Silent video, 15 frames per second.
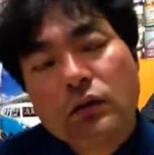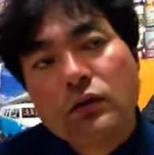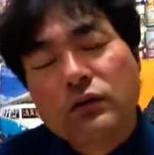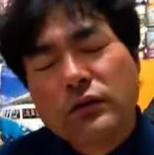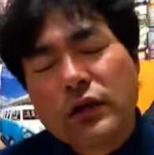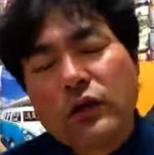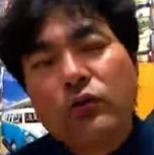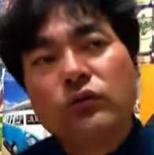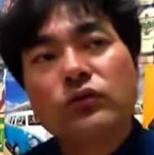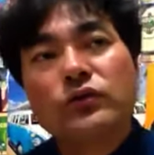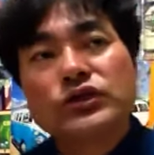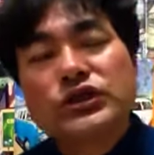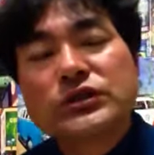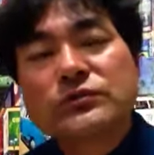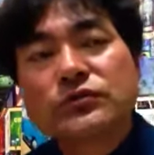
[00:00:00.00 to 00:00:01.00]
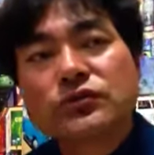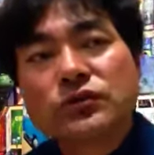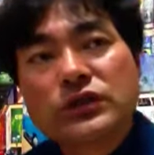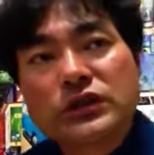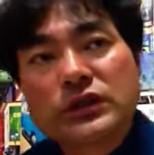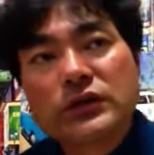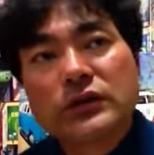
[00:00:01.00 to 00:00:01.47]
ネオの一部の
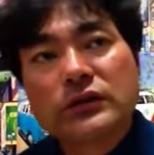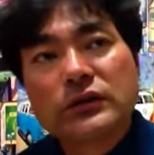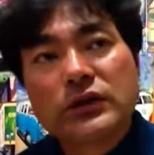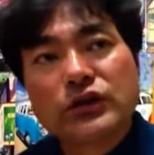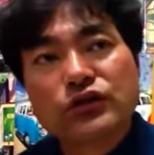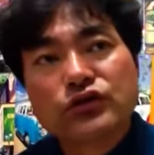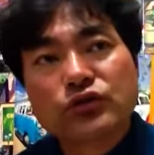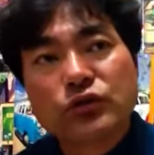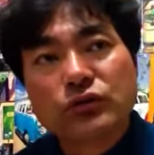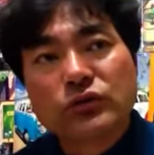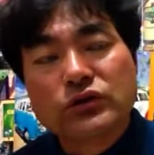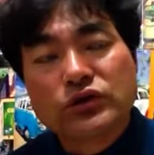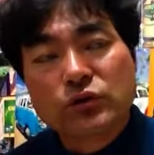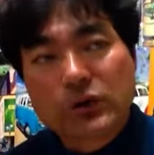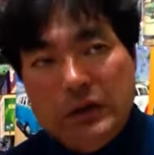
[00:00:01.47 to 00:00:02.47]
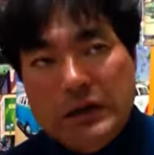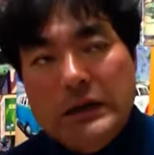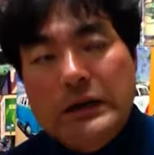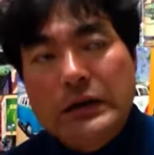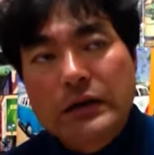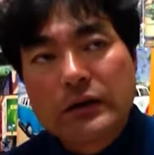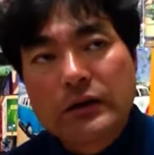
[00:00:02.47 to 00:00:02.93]
人人人
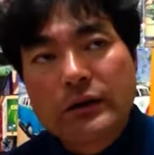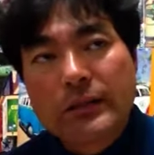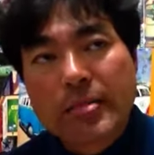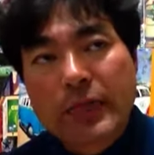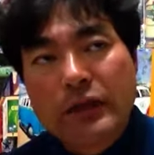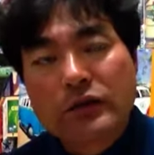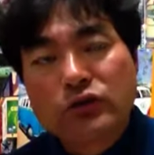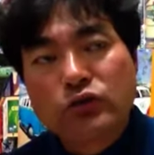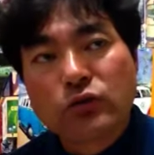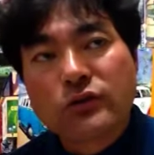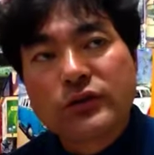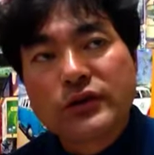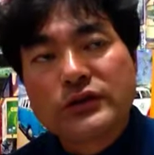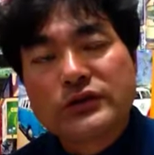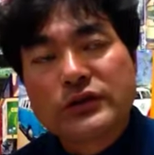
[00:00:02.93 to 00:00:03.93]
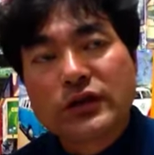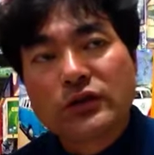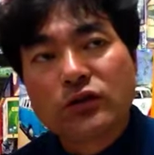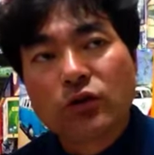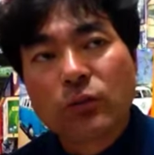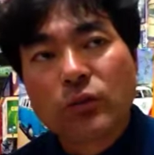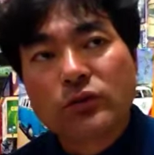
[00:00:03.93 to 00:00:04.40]
が独占した
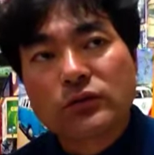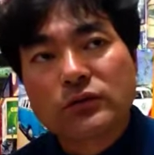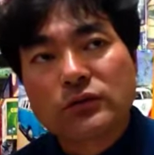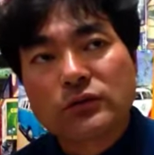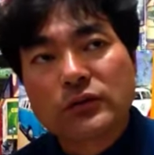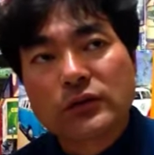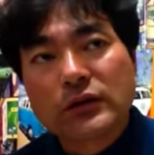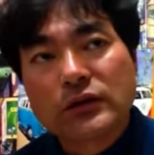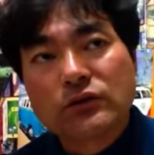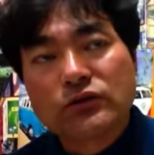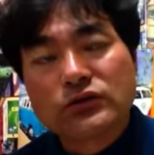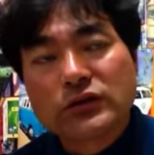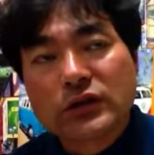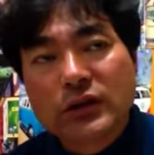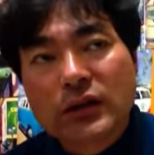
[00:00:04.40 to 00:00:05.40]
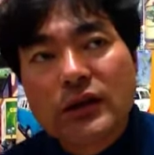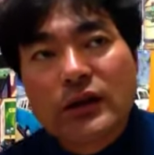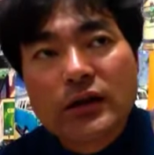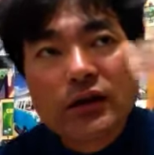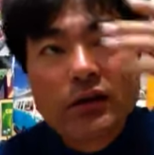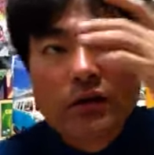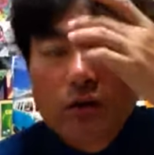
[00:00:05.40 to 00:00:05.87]
いと思ってたとした
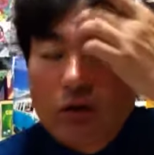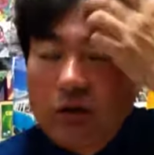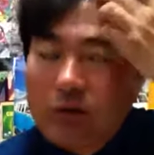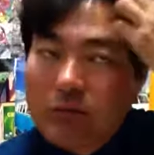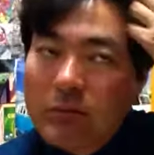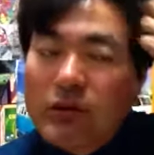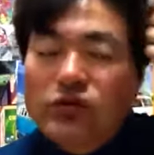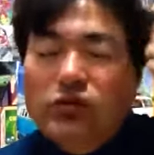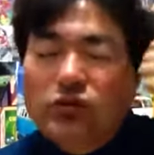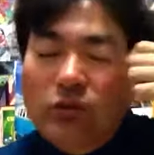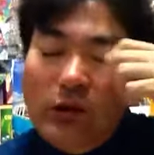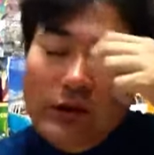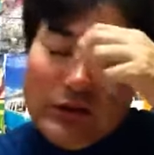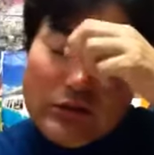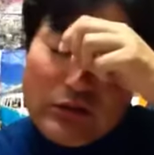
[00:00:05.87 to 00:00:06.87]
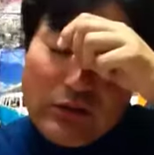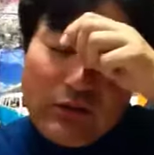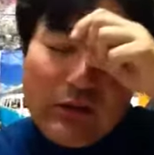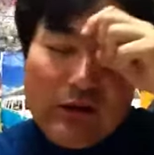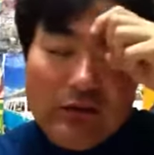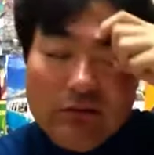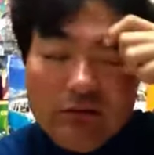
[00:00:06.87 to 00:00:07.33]
ら、まあちょっと話は
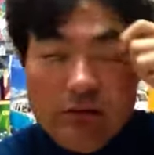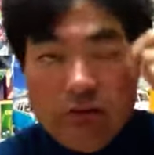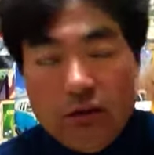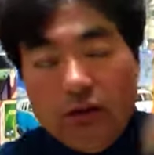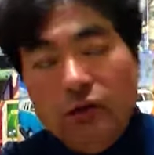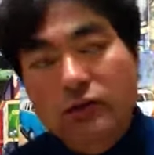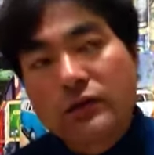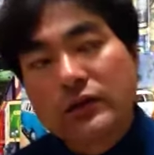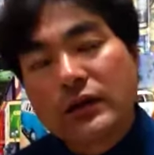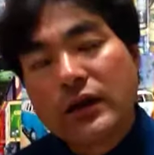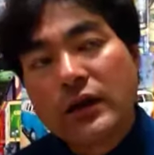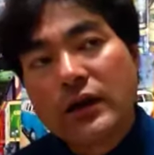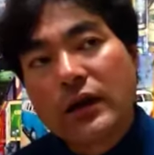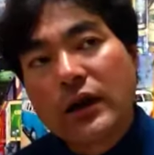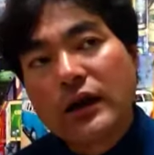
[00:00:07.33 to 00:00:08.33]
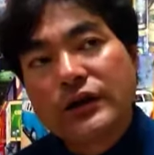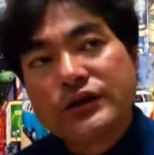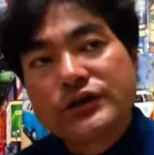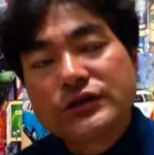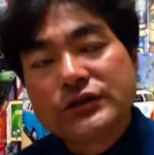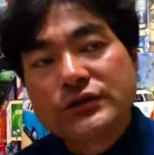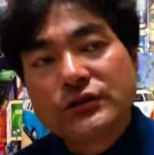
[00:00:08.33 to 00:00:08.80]
わかるんですよね。要するに
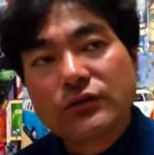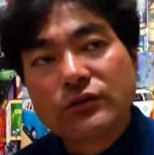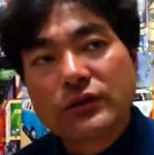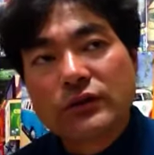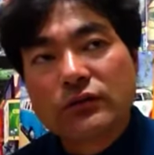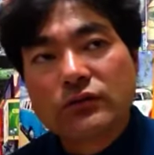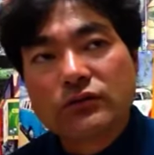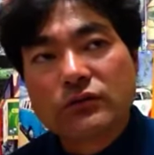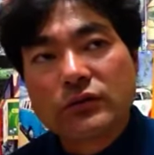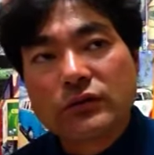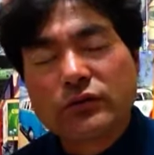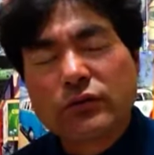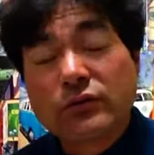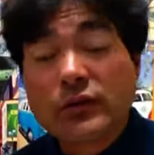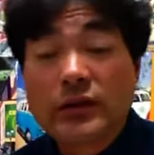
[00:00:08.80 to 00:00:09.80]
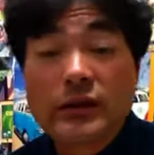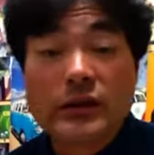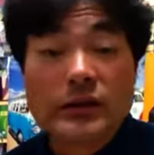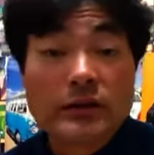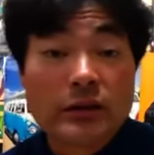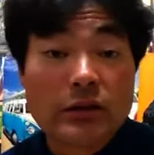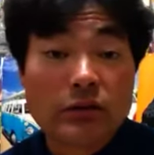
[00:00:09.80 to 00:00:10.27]
IGO だと独占
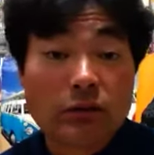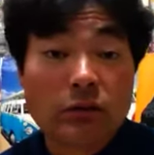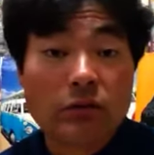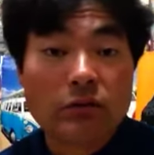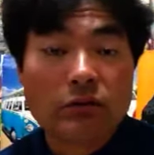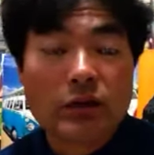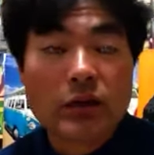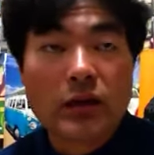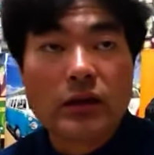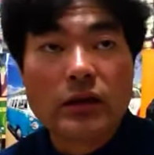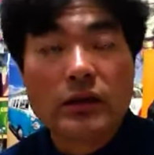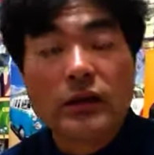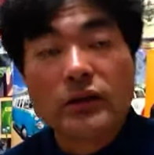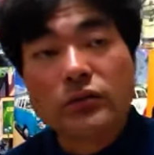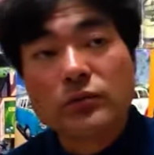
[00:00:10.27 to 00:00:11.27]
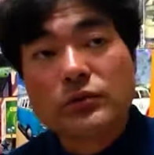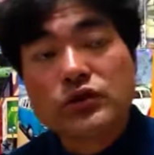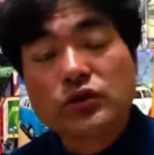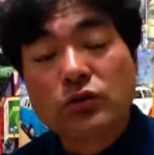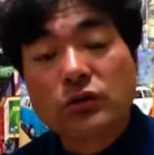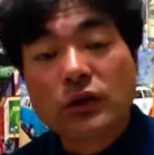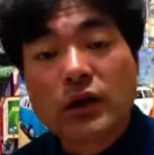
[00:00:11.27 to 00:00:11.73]
できないと。で、えっ、ー、と、美
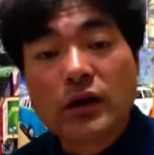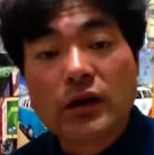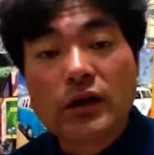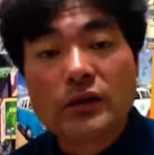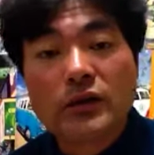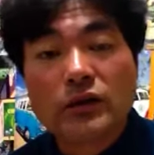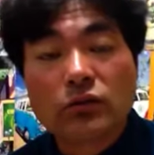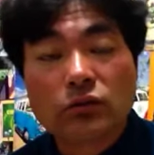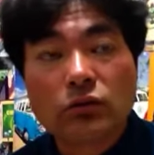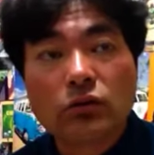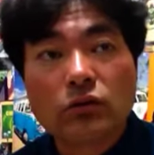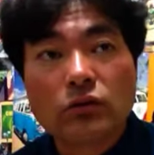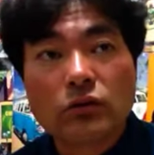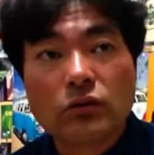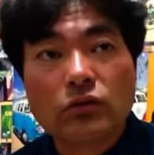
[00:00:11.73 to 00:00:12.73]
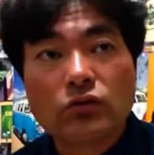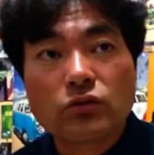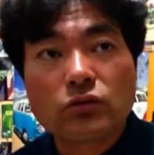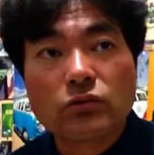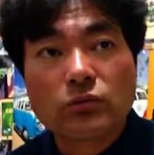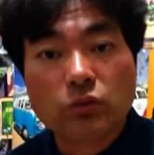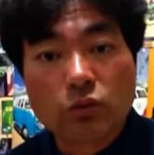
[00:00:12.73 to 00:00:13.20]
食会側だと、
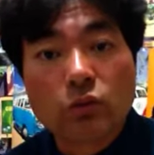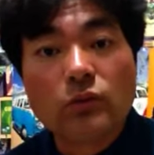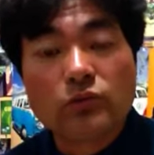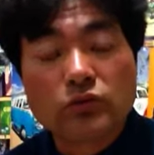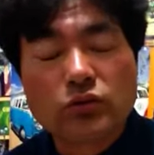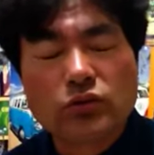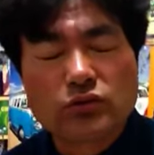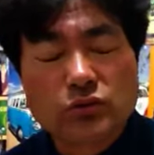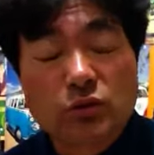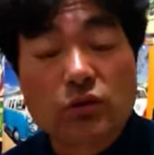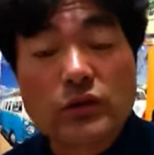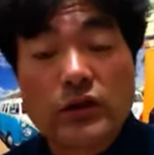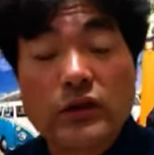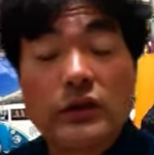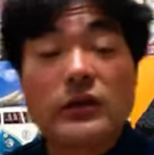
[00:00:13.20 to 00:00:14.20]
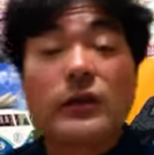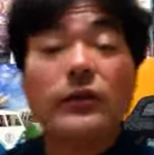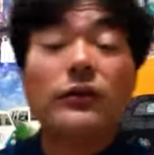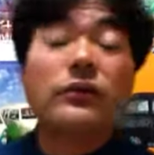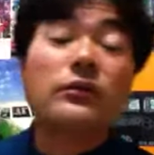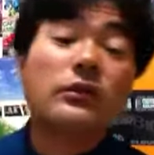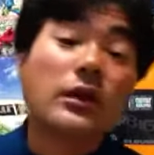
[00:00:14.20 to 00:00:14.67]
えー、もう独占できない
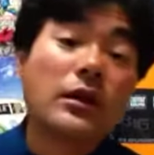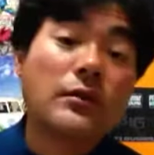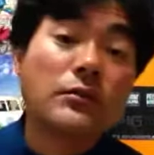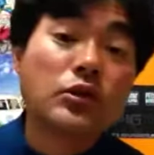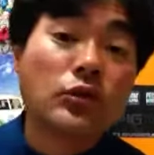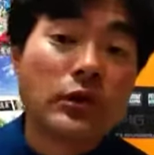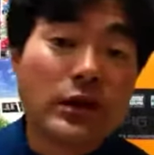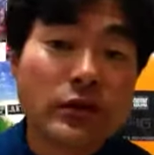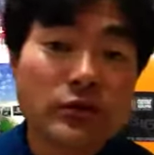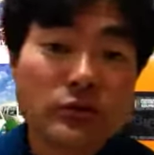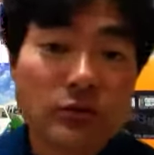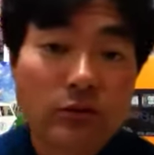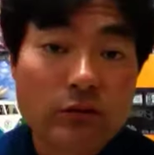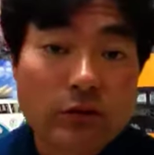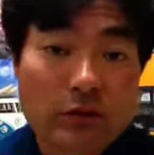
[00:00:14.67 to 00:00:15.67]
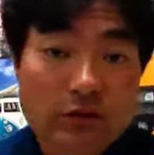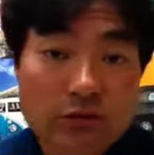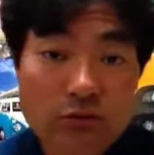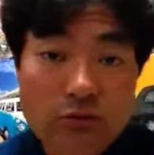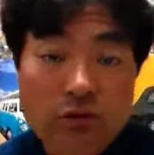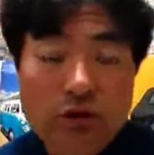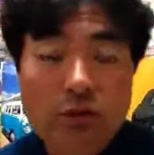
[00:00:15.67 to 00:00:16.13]
わけですよね。ミドラが独占し
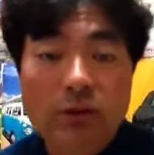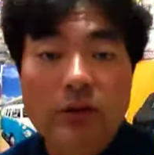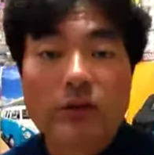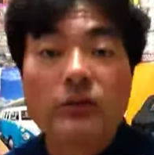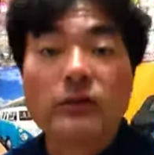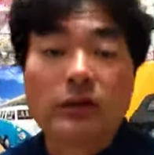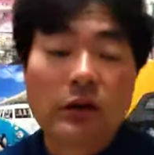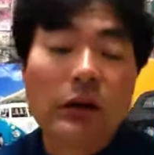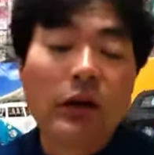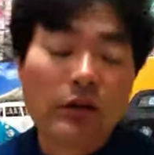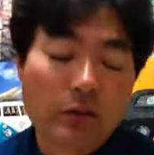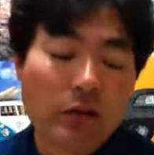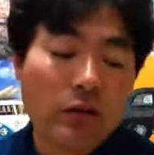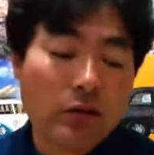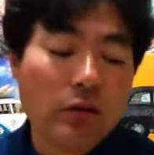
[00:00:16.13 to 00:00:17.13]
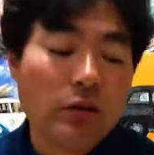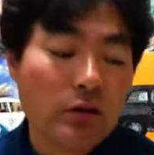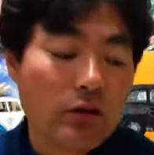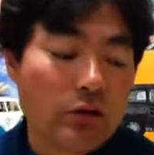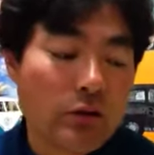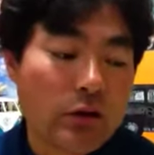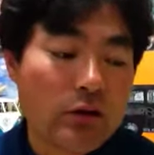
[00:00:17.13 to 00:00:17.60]
ようとしてるわけですから。
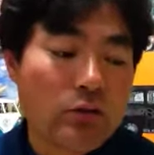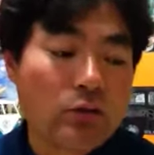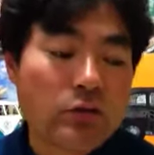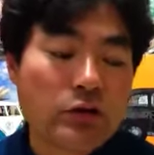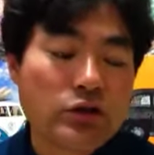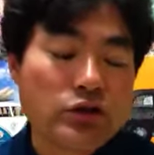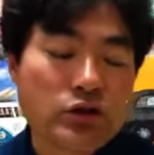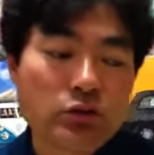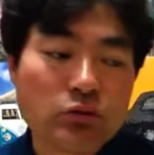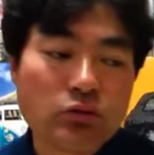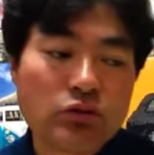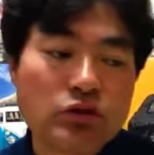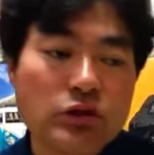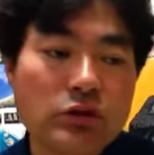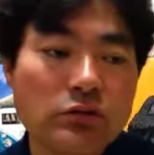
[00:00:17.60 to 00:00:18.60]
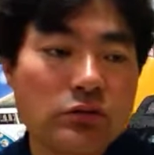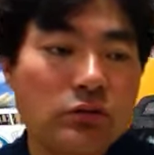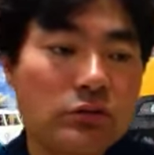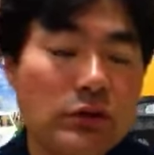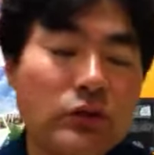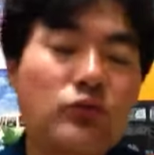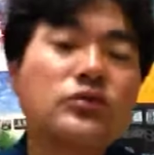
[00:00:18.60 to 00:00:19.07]
だから独占しようとしてる。
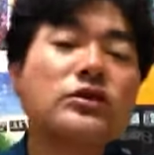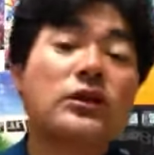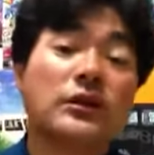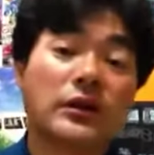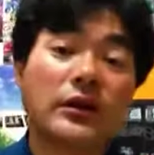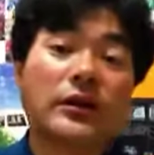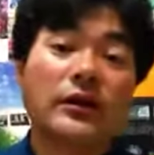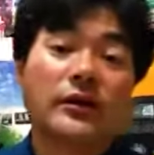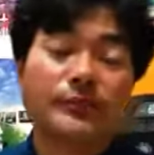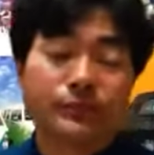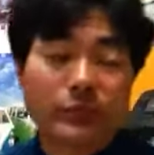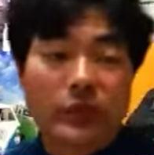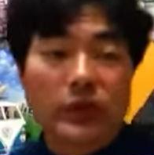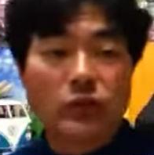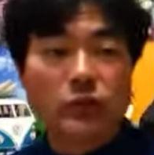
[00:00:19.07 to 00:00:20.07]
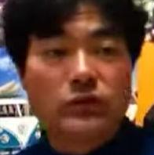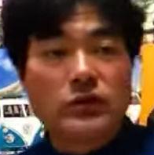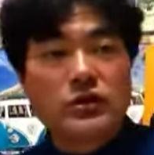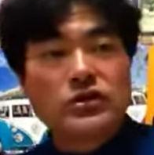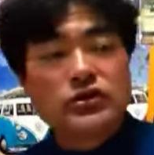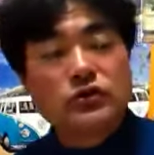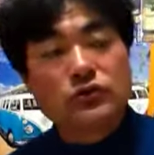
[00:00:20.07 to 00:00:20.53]
だとしたら、独
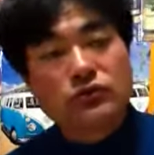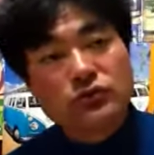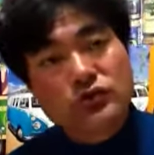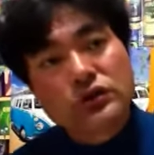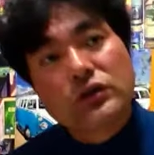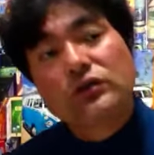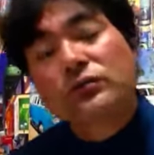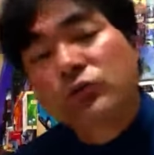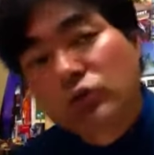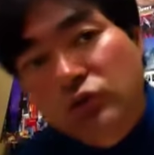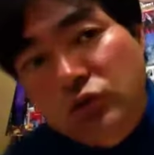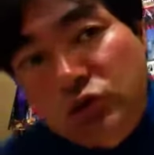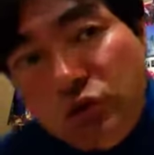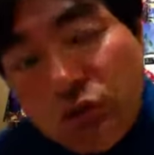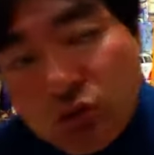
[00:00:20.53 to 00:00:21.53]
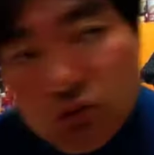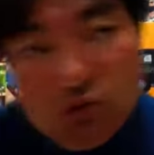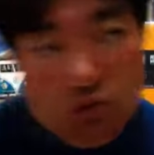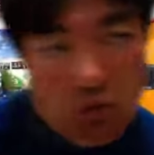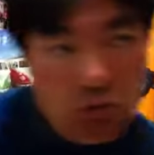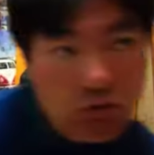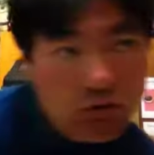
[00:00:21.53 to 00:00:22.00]
占しようとしているものに協力
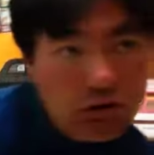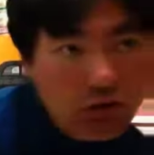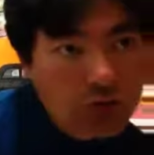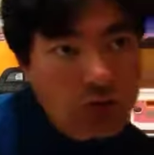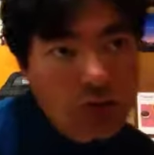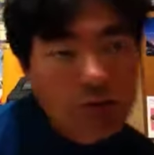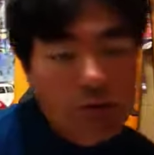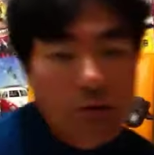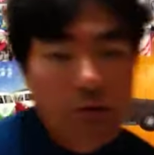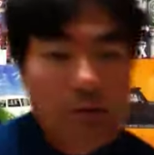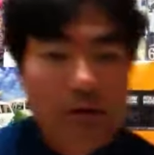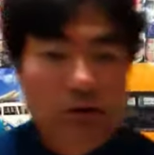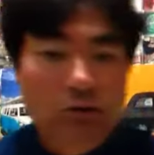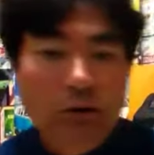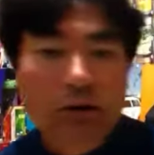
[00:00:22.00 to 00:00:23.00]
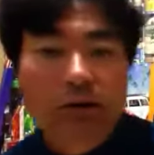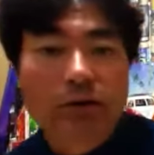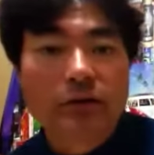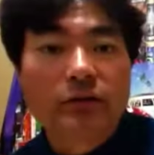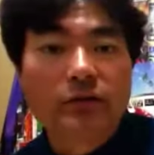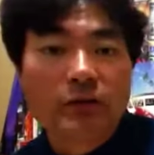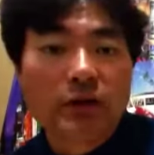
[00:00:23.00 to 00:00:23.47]
しようとしてるっていうのがいまいちわかんな
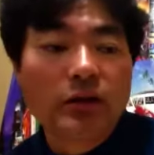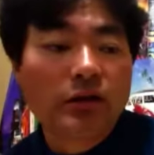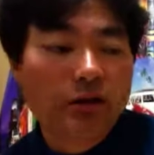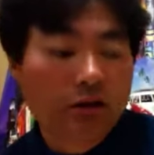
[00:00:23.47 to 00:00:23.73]
いですよね。